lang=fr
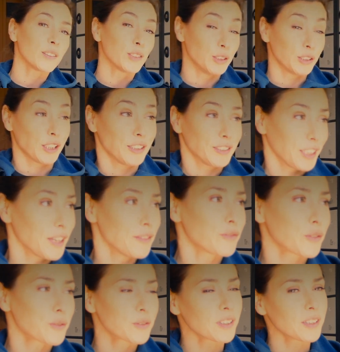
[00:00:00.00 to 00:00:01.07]
c'était très
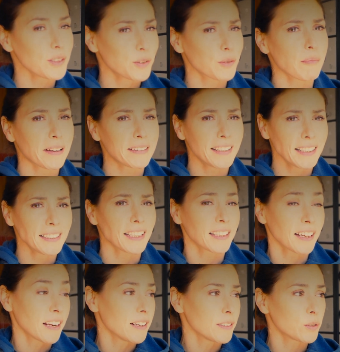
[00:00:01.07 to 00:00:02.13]
frustrant ce matin d'être à la